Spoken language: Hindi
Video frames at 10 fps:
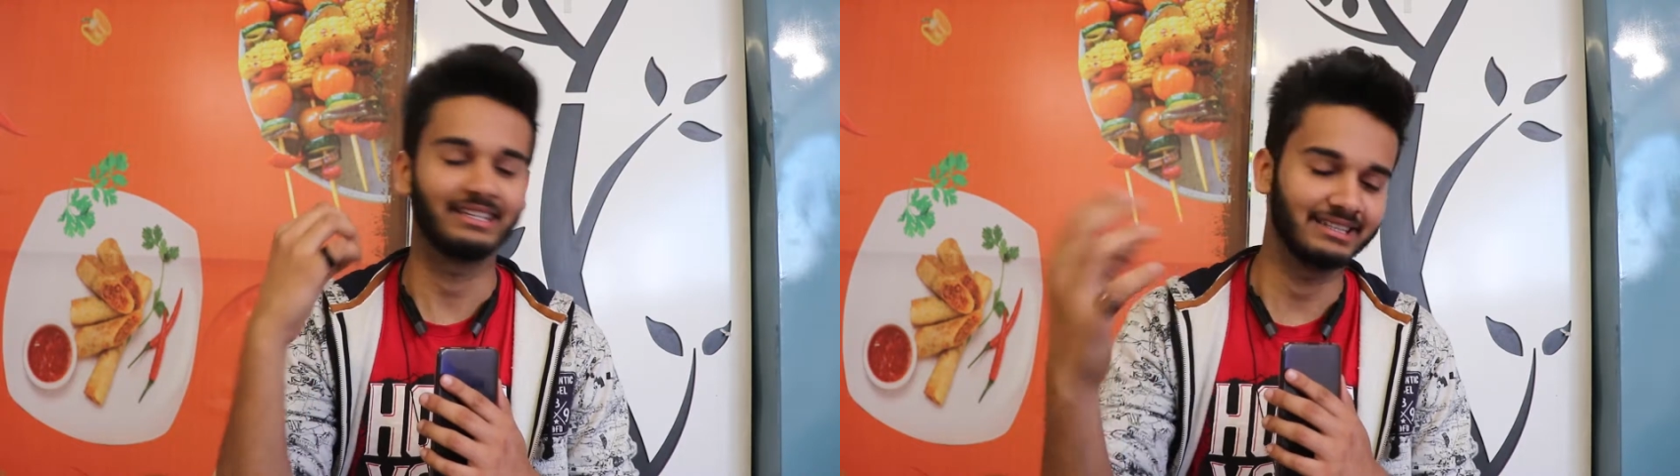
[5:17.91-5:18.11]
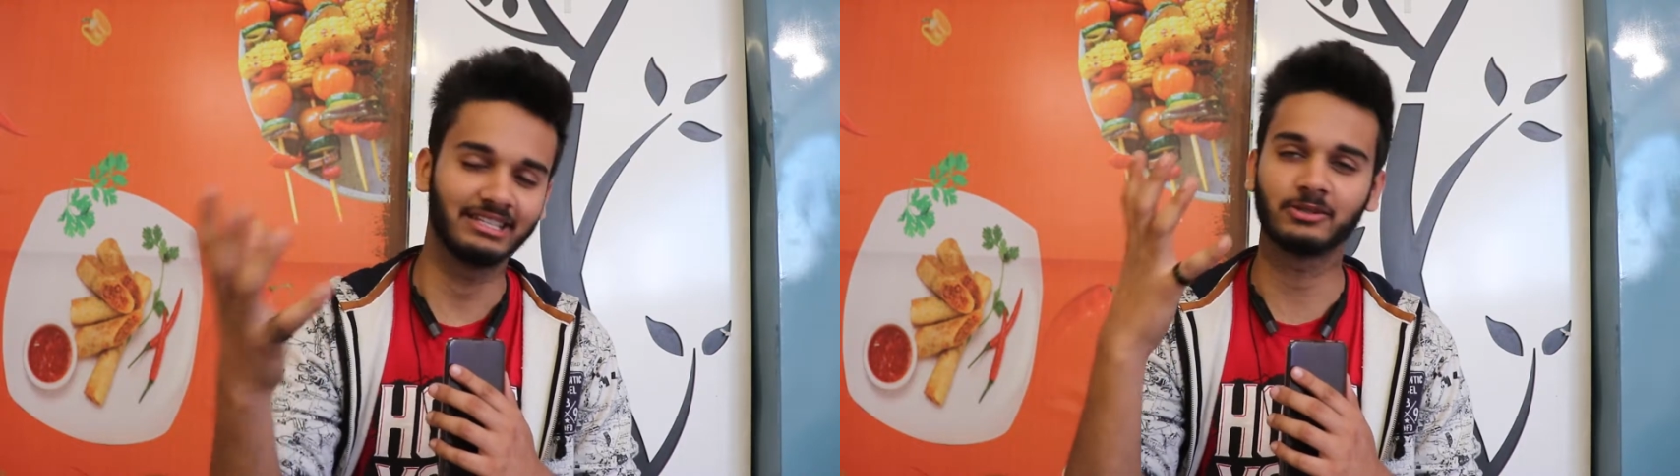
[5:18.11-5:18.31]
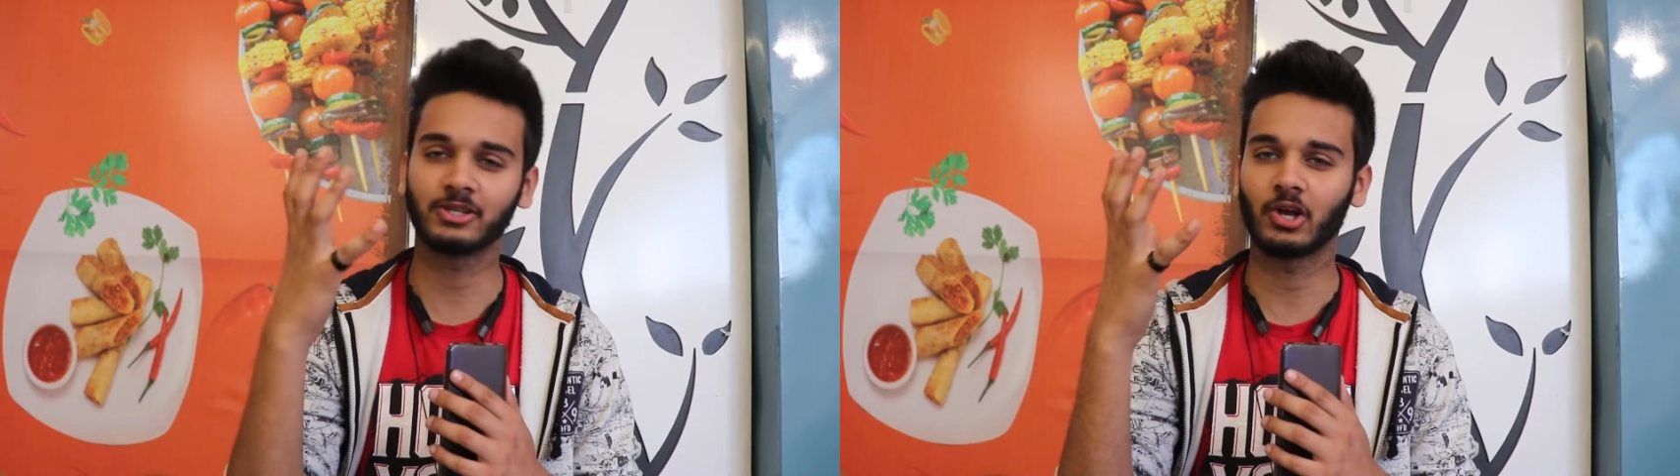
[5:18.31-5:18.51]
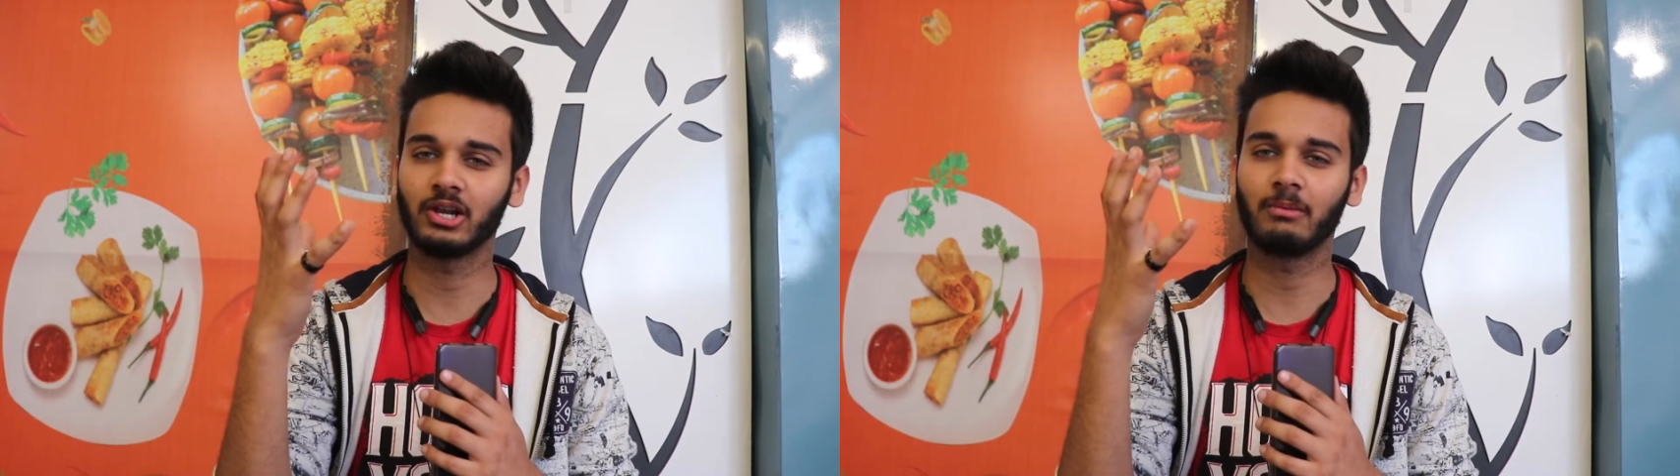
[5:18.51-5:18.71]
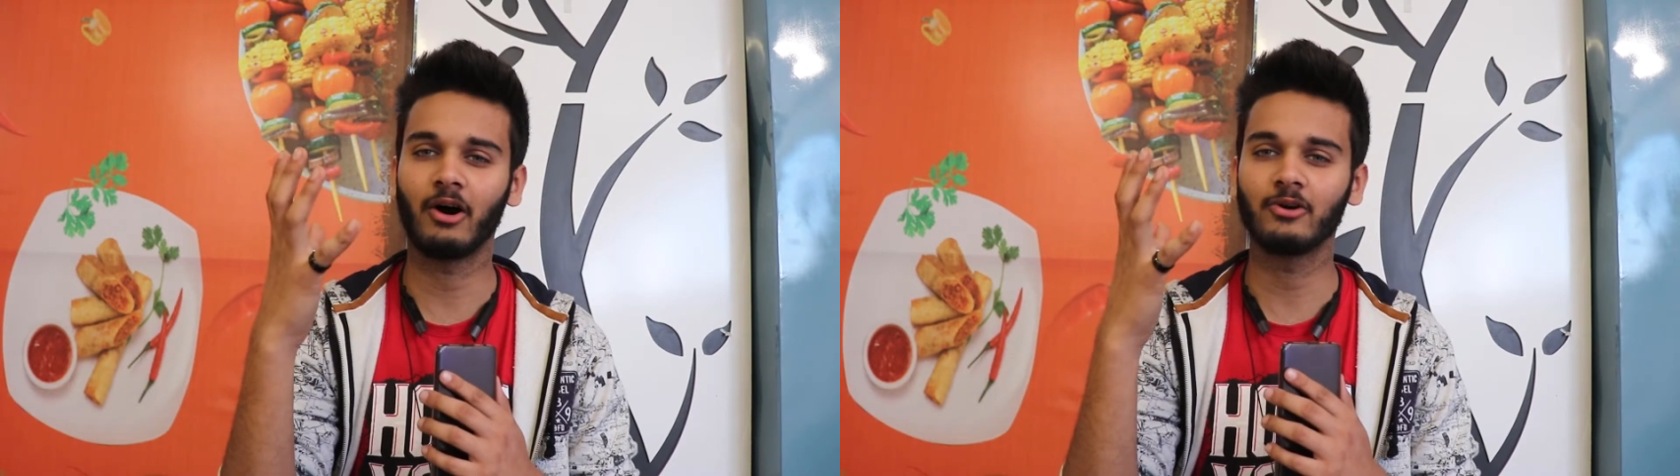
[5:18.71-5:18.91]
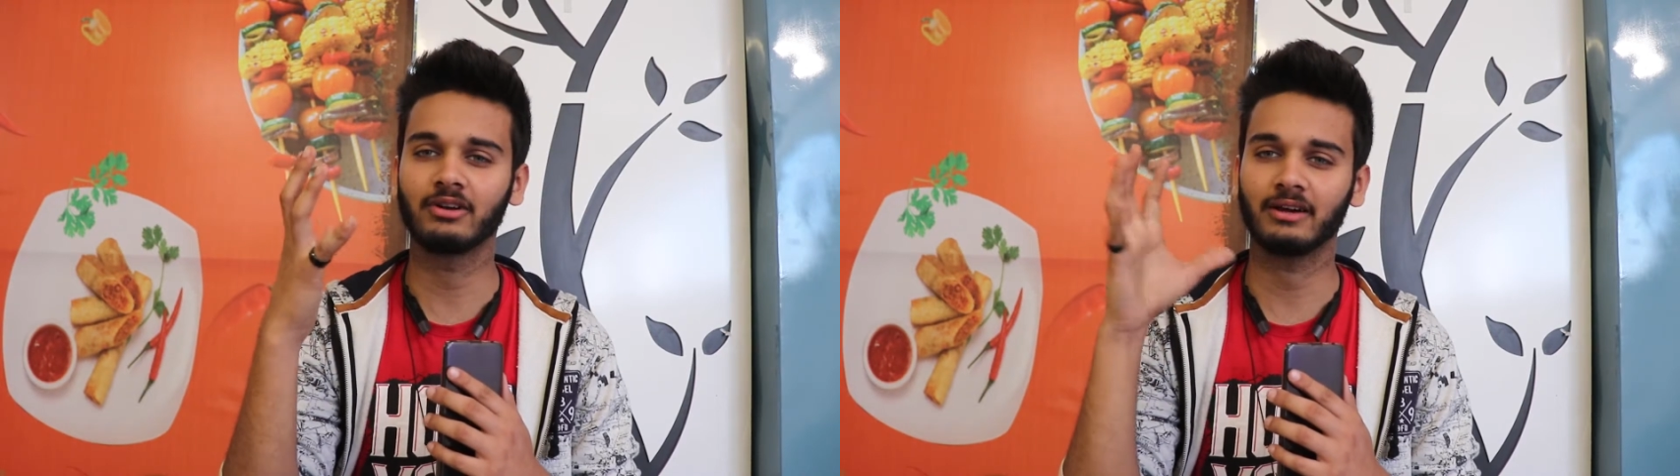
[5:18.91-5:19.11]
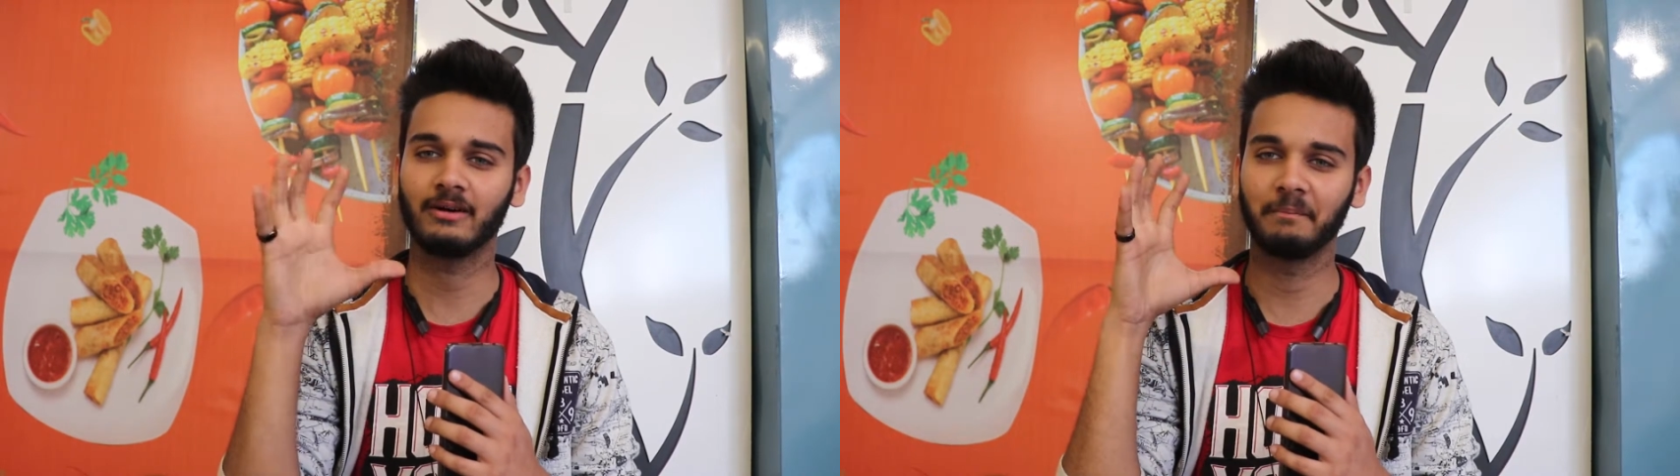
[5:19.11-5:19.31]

दिस वॉज ऑल अबाउट